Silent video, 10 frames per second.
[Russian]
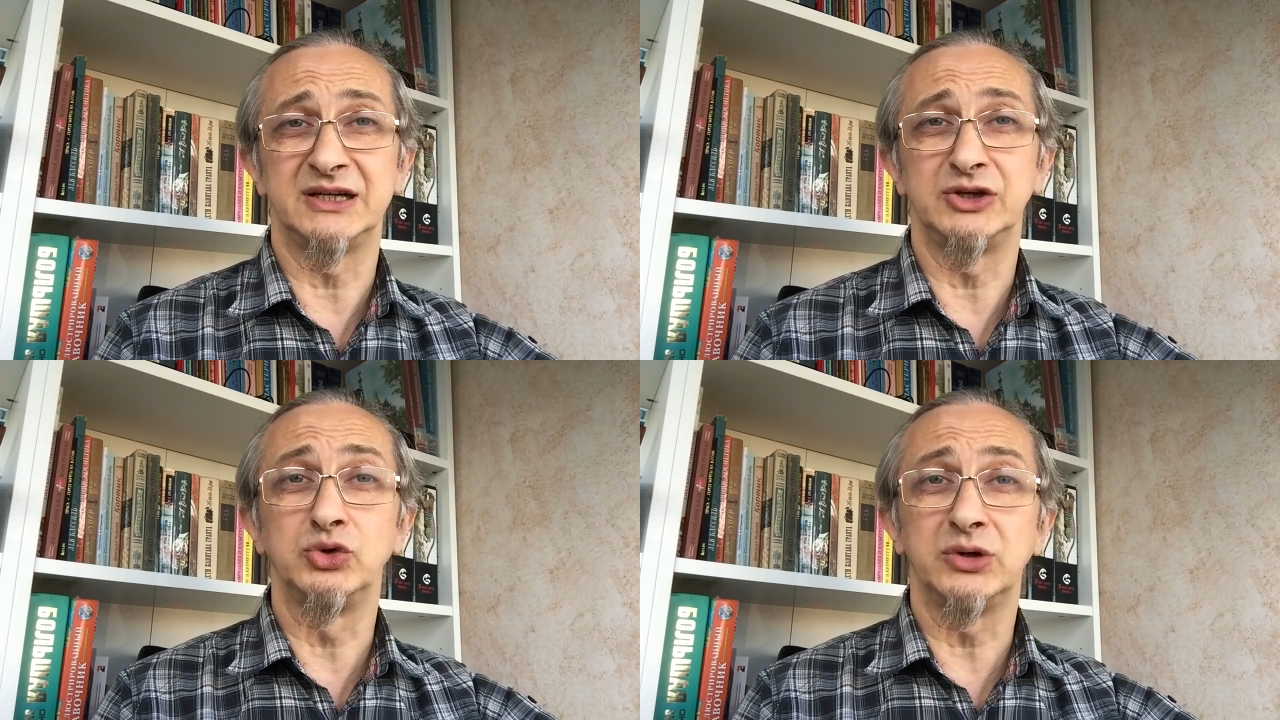
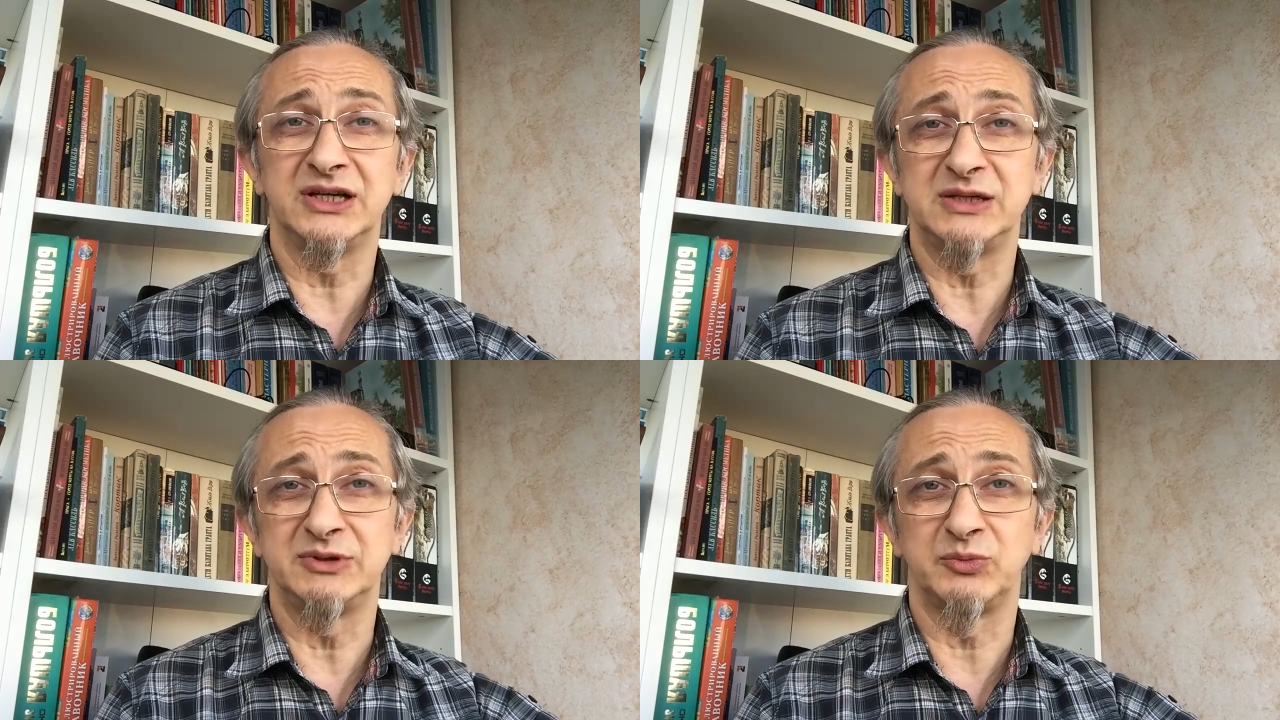
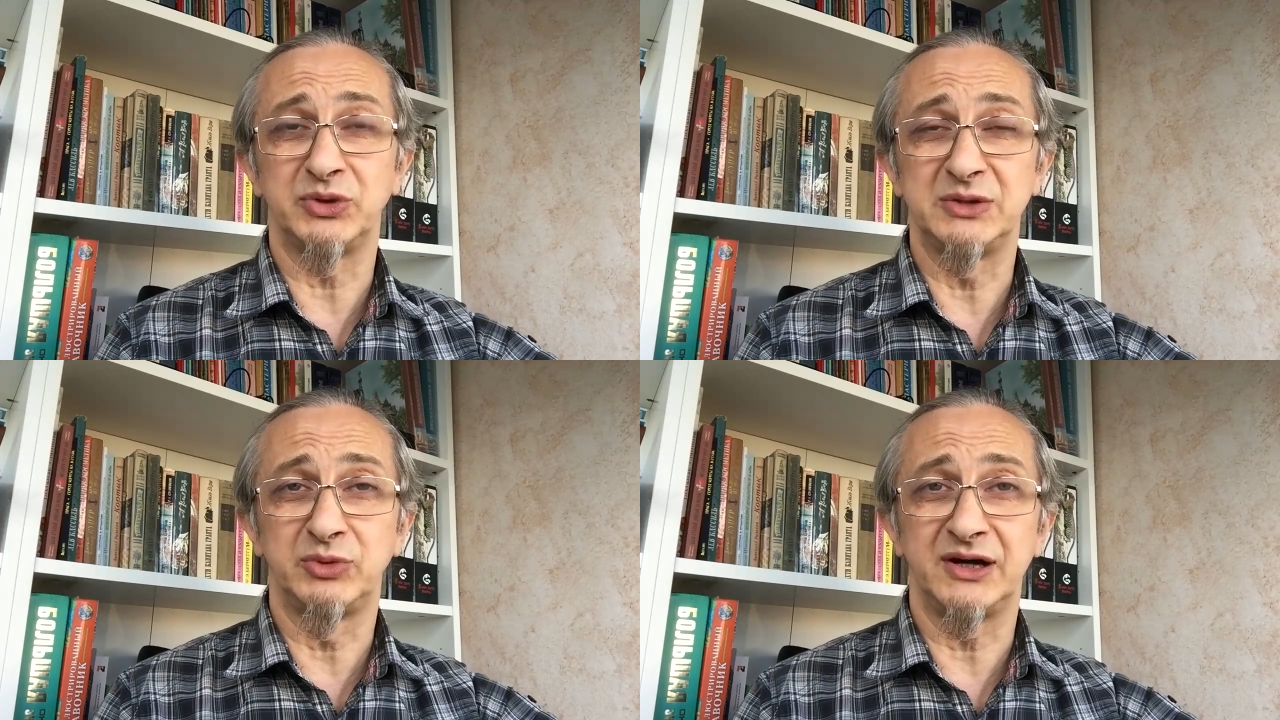юань именно
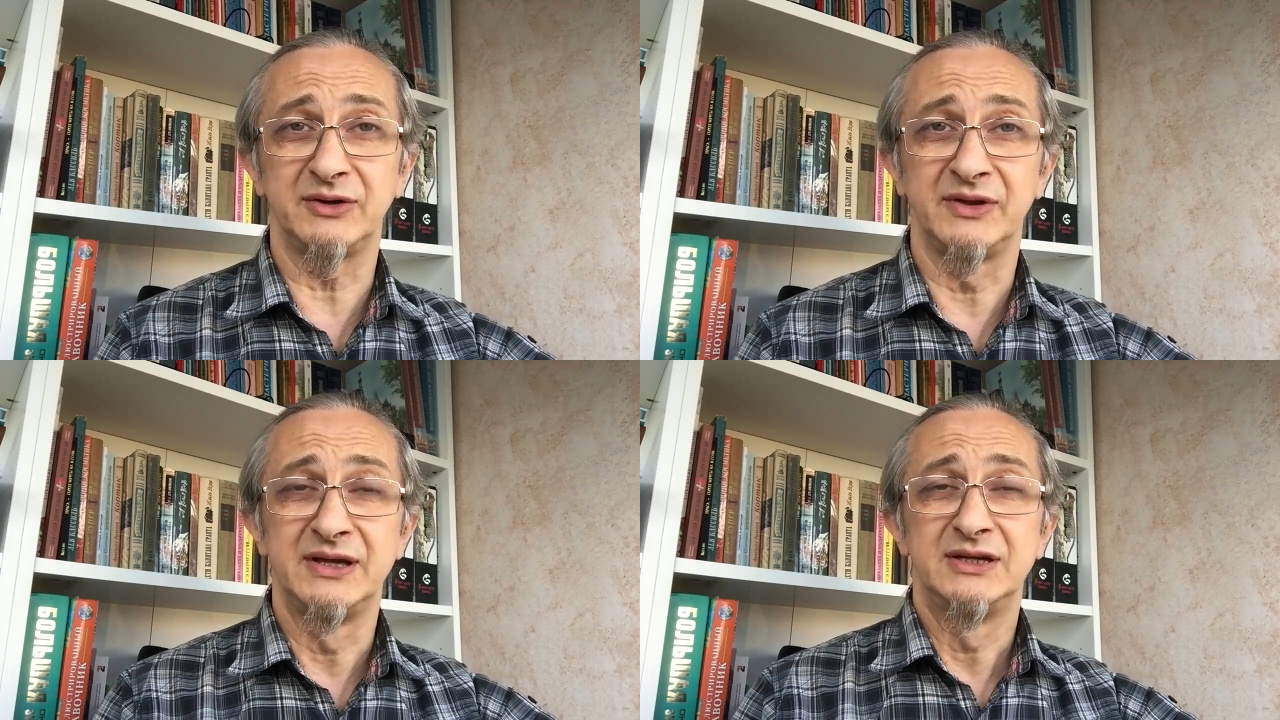
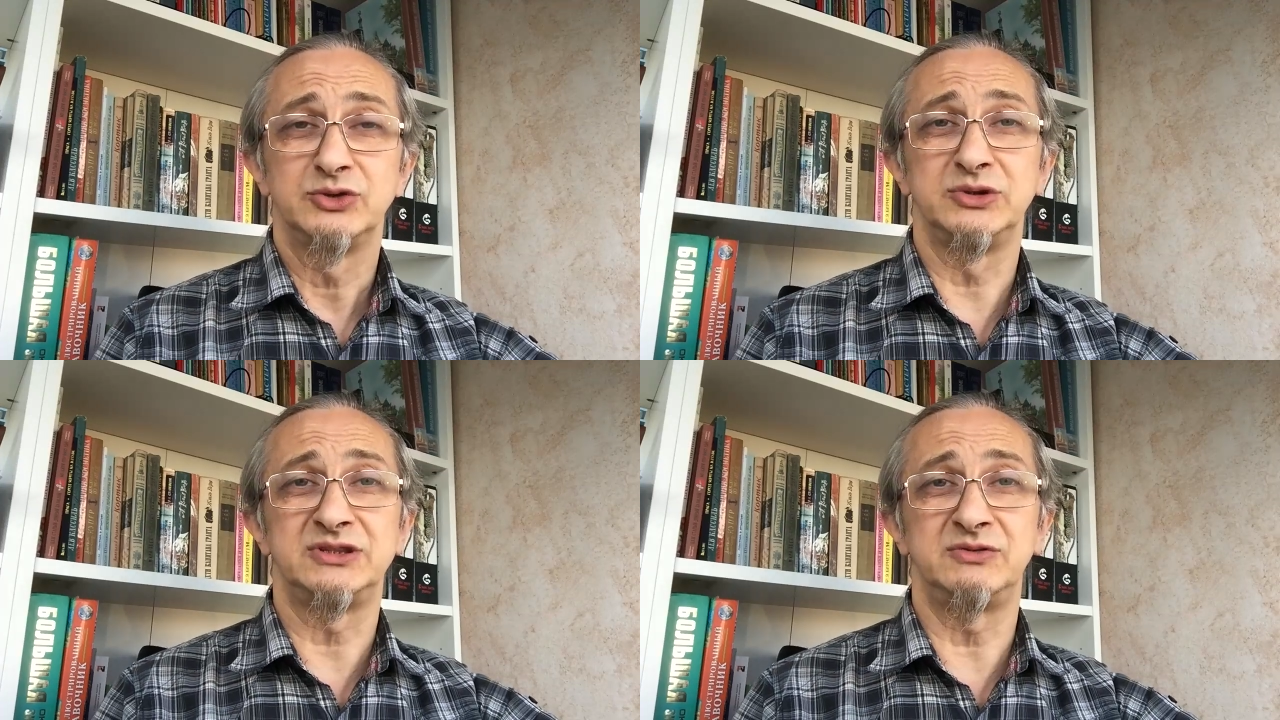прибавил.
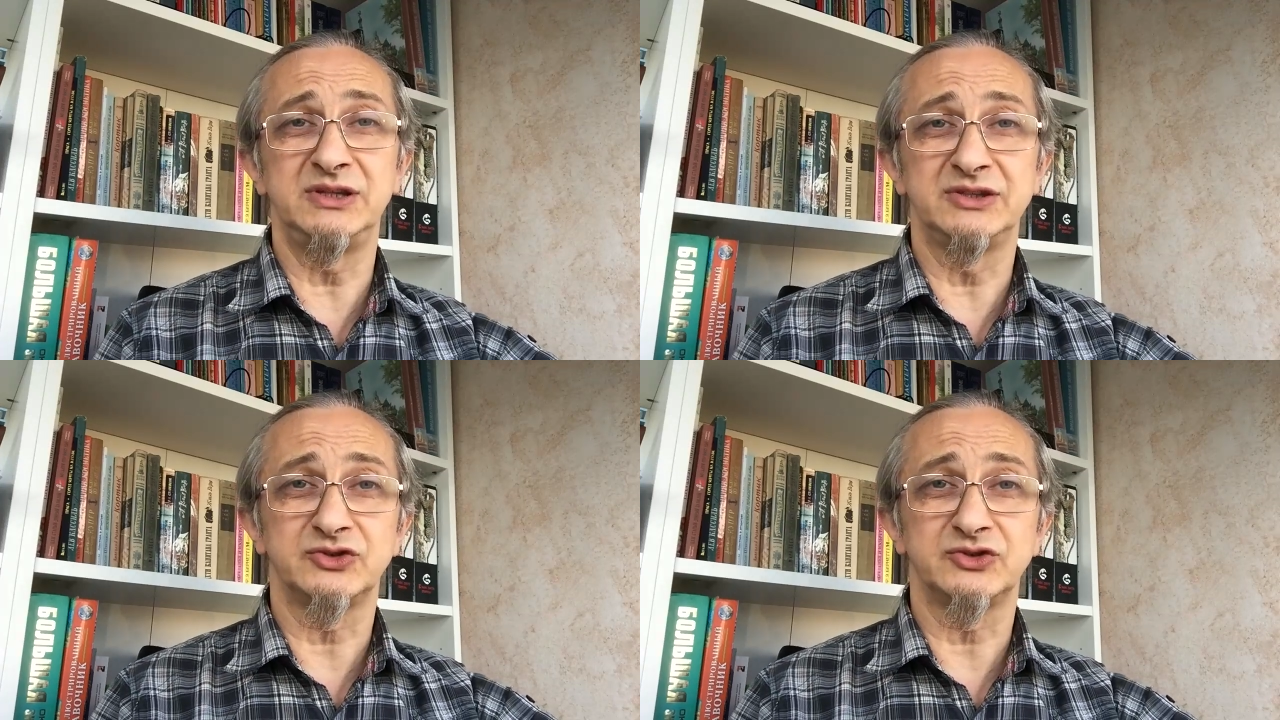То есть видно,